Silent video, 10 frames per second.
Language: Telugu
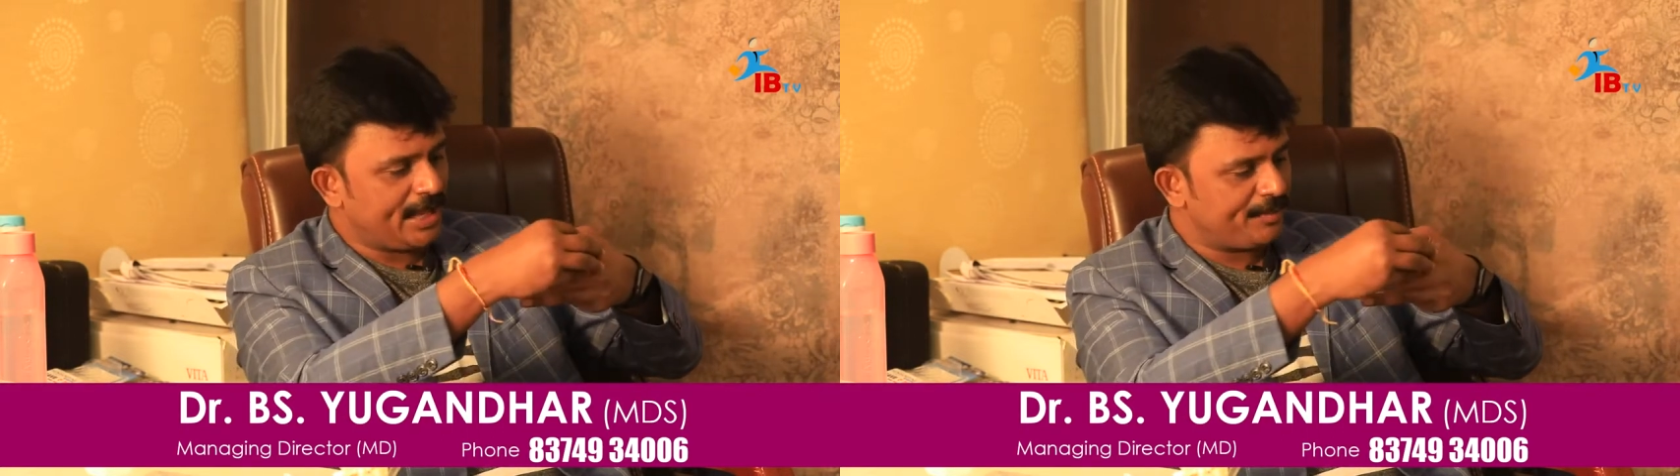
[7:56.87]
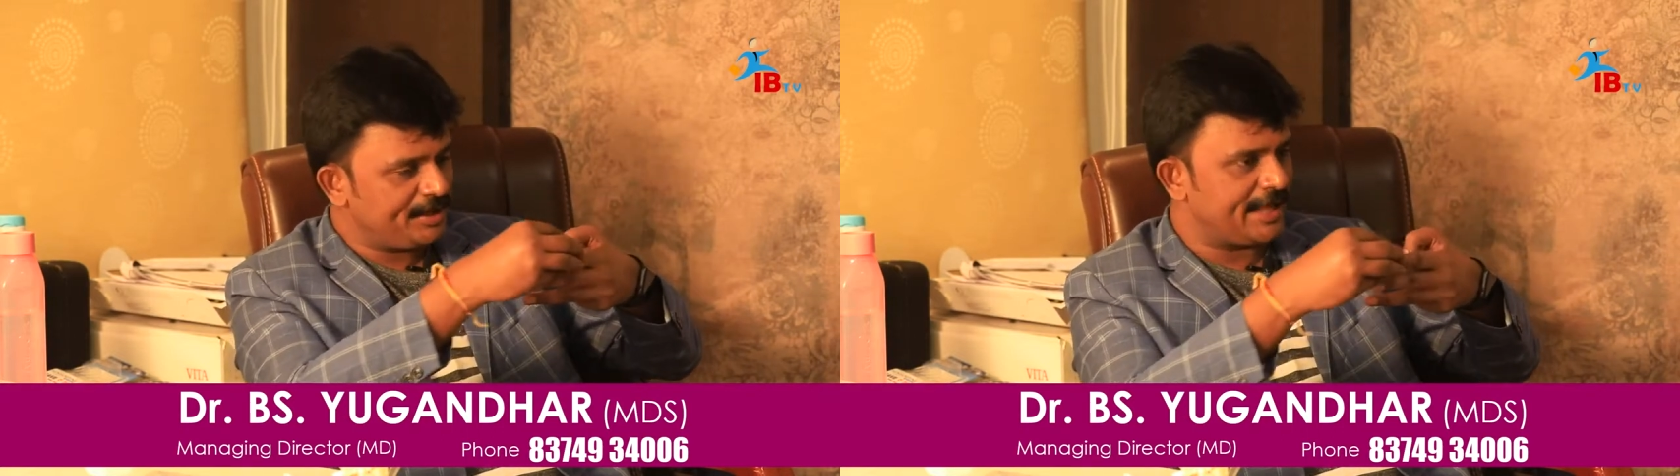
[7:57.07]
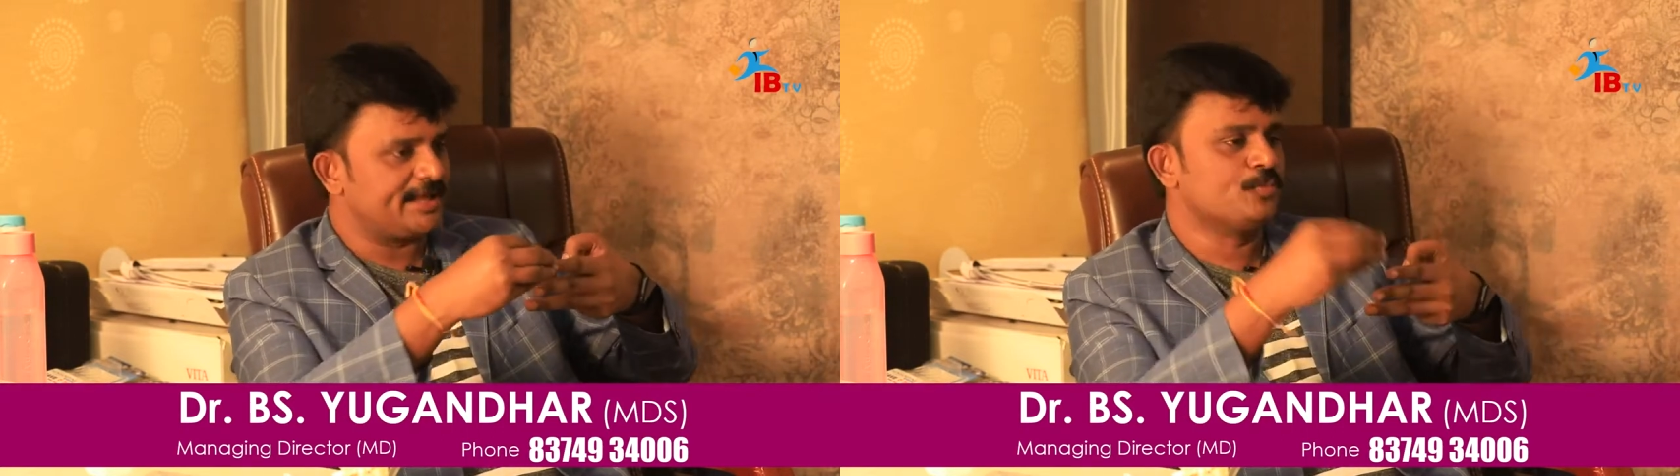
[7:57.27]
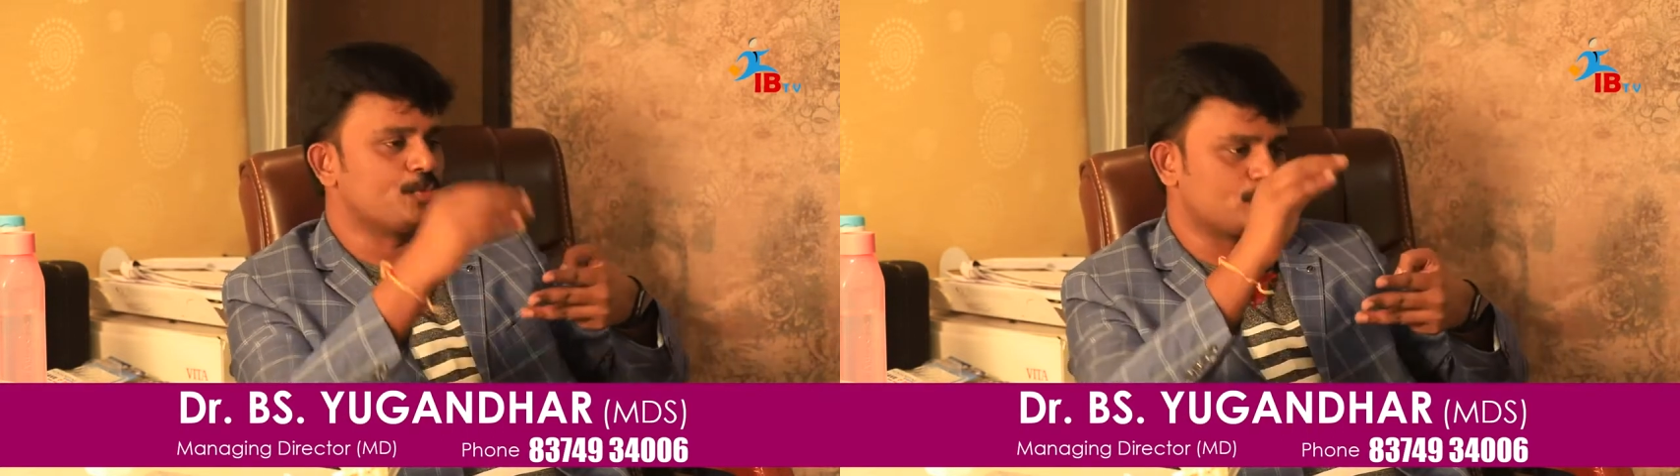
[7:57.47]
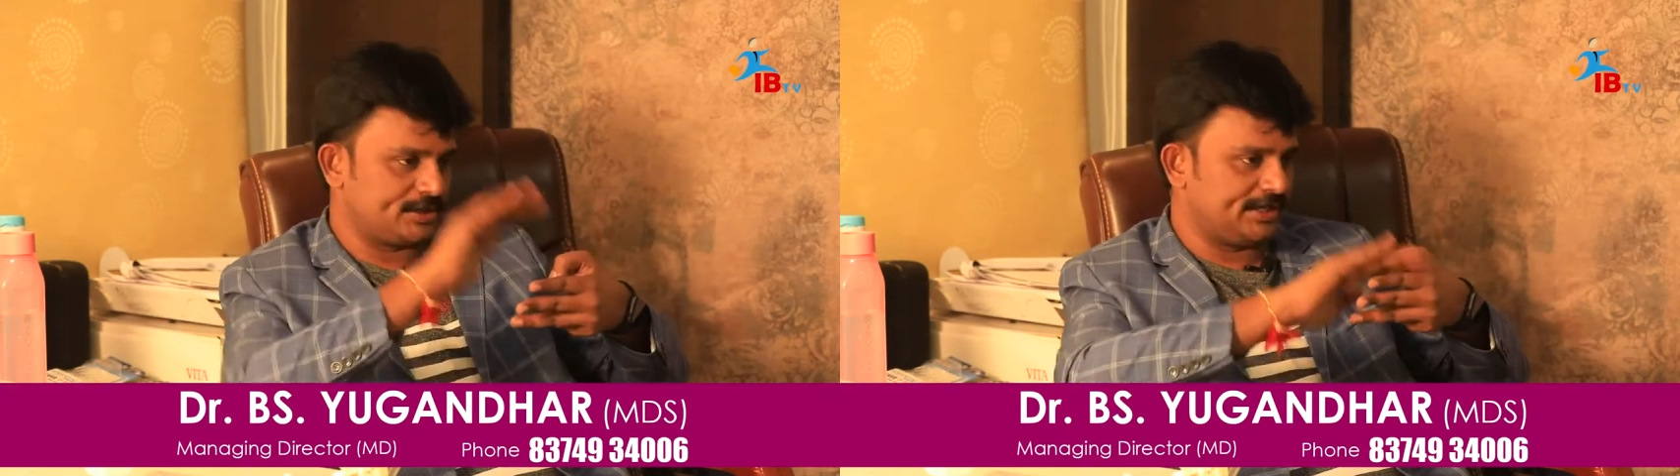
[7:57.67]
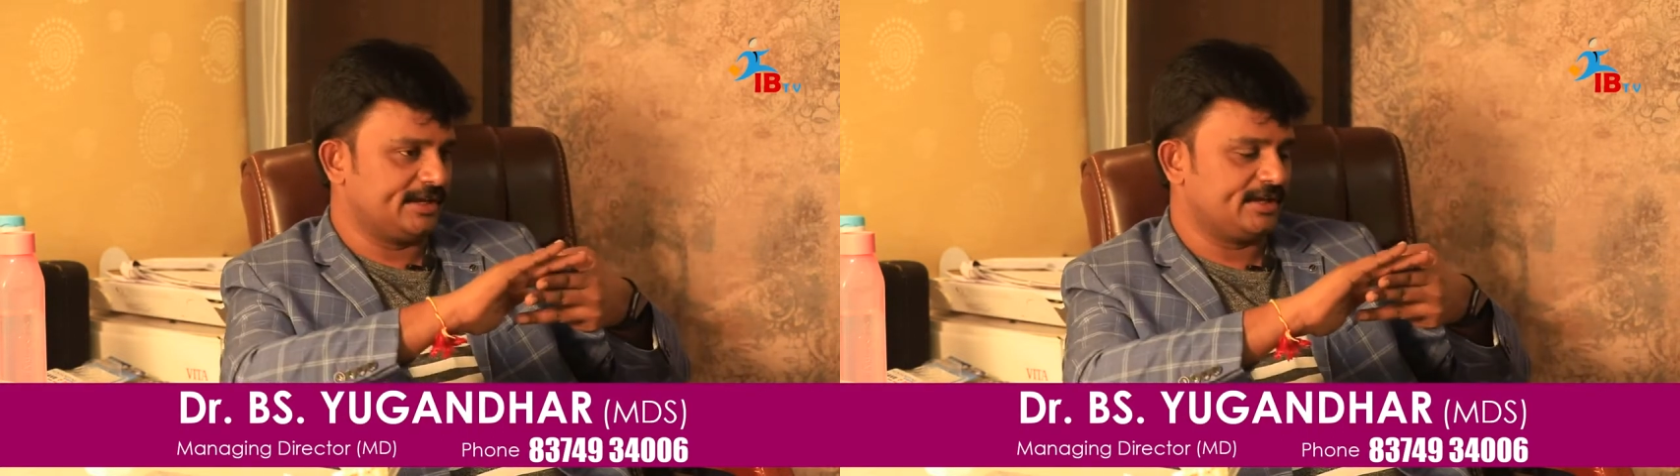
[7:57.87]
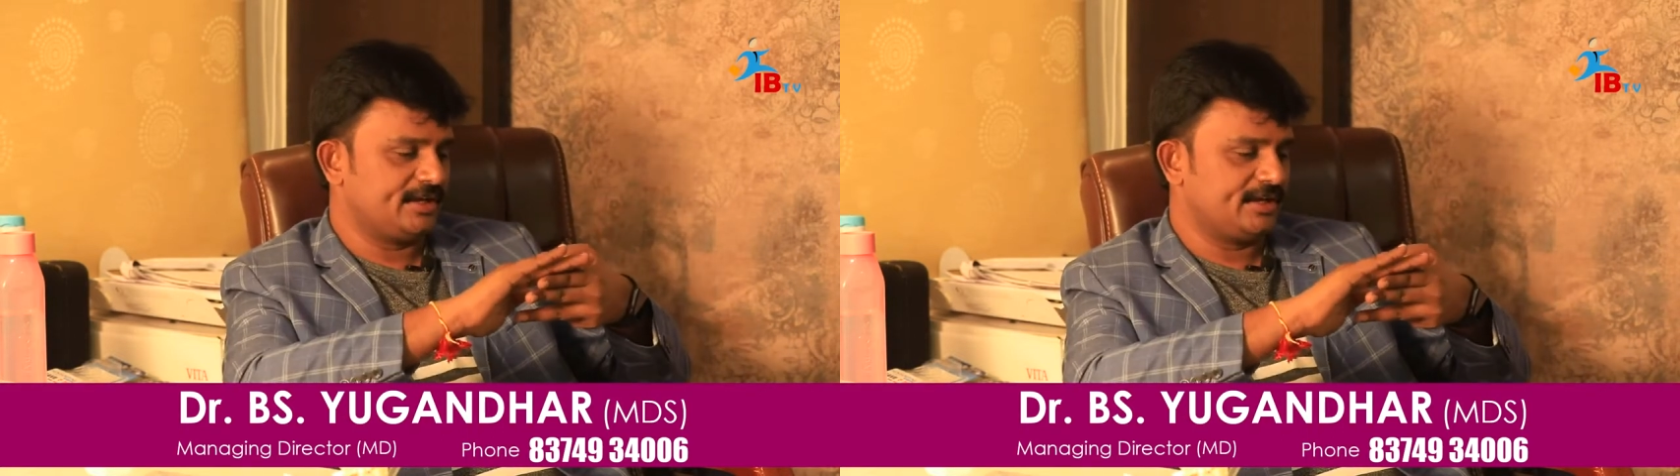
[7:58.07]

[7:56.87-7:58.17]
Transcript: ఎనామిల్ అరిగిపోతే